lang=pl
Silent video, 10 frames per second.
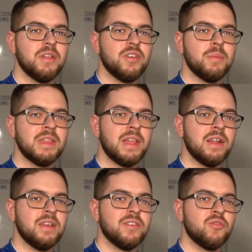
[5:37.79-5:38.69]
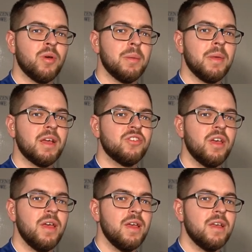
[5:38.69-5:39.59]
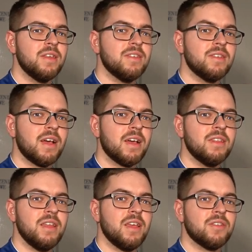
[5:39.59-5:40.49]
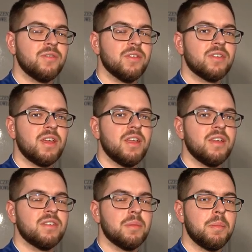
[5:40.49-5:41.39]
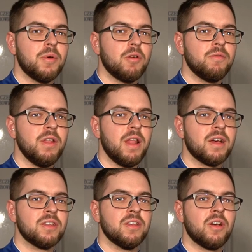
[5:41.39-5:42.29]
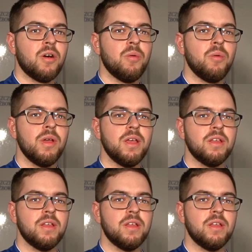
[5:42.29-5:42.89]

Będziemy dalej zgłębiać zagadnienia związane z profilaktyką